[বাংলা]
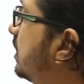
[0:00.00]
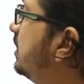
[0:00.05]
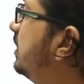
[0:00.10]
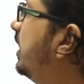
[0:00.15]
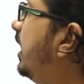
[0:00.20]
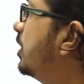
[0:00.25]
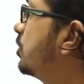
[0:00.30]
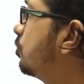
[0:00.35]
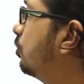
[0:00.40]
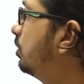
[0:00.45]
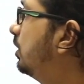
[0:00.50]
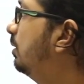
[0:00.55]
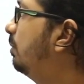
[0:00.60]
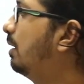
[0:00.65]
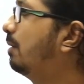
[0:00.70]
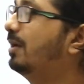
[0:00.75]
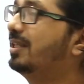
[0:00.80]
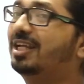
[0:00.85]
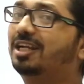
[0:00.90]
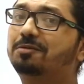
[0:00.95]
জিজ্ঞেস করতে
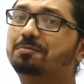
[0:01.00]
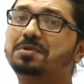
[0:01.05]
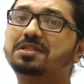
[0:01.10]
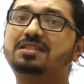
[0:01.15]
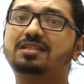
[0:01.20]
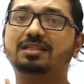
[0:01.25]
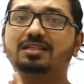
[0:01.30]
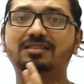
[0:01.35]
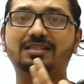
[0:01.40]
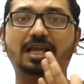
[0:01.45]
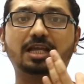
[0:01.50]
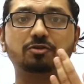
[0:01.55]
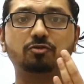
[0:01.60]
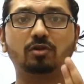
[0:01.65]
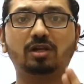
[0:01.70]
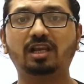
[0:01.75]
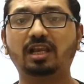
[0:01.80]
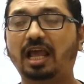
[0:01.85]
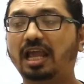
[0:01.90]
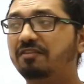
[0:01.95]
পারবা দ্যাট মিনস ইটস
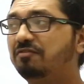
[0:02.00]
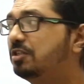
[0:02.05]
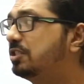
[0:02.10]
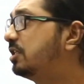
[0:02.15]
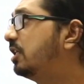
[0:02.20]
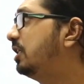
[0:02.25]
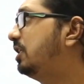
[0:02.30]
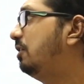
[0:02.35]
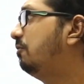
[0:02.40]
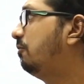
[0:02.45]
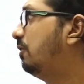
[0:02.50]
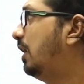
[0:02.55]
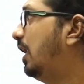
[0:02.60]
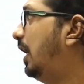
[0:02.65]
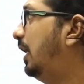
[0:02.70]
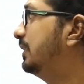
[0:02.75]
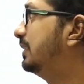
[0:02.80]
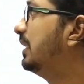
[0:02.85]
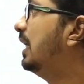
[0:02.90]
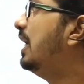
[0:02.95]
অ্যাকচুয়ালি লাইভ ইন্টারেক্টিভ
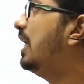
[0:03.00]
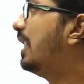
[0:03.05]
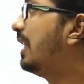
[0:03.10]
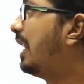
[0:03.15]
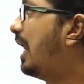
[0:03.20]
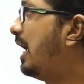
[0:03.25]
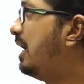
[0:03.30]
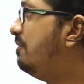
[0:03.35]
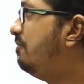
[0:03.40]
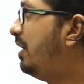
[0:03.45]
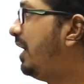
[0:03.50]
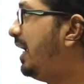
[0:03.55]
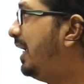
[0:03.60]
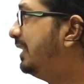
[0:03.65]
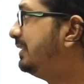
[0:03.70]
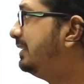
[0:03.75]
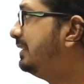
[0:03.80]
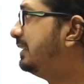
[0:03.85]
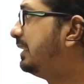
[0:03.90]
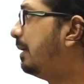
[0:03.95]
ক্লাস লাইভ
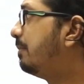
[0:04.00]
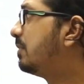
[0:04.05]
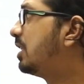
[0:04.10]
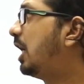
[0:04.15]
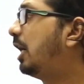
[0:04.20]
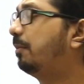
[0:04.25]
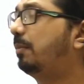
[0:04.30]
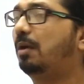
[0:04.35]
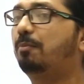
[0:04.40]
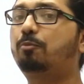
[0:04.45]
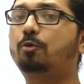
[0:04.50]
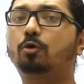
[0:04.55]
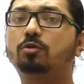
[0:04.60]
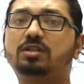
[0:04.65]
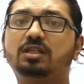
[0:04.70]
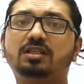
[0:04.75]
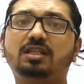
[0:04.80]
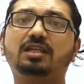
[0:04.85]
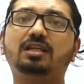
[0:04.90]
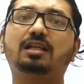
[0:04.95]
এক্সাম থাকবে
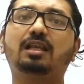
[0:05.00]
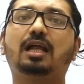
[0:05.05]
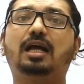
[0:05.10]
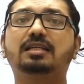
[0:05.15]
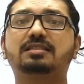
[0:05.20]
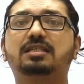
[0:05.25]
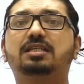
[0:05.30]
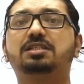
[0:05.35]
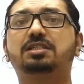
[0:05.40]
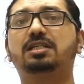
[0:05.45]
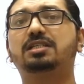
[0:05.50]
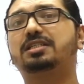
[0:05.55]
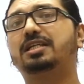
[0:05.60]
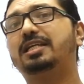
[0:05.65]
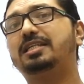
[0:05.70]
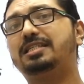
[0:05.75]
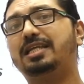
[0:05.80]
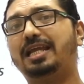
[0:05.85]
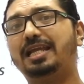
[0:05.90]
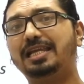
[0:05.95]
প্রতিদিন ক্লাসের শেষে
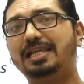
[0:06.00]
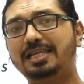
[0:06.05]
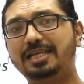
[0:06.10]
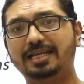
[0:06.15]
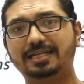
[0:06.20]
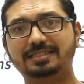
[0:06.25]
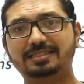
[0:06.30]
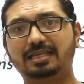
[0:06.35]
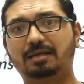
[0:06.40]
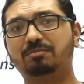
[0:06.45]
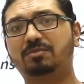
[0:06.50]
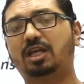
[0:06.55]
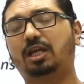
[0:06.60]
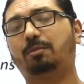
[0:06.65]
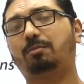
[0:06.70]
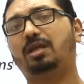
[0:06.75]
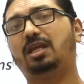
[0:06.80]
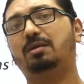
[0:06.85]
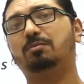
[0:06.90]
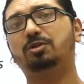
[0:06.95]
ডেইলি এক্সাম
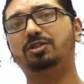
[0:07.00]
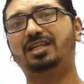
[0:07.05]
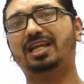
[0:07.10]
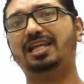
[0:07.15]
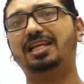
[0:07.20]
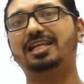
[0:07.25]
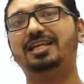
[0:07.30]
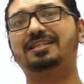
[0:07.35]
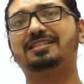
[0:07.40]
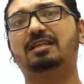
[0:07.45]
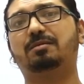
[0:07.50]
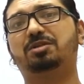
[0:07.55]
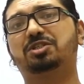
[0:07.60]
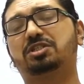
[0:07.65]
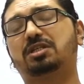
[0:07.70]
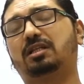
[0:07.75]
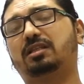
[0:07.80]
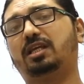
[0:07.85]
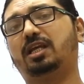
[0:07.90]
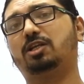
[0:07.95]
থাকবে এবং ডেইলি এক্সামের
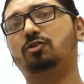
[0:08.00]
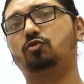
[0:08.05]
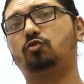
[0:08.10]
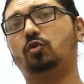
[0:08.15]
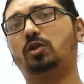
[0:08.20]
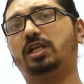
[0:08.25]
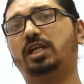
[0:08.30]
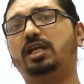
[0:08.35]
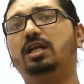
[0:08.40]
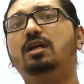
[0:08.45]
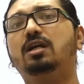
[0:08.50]
সাথে অ্যাকচুয়ালি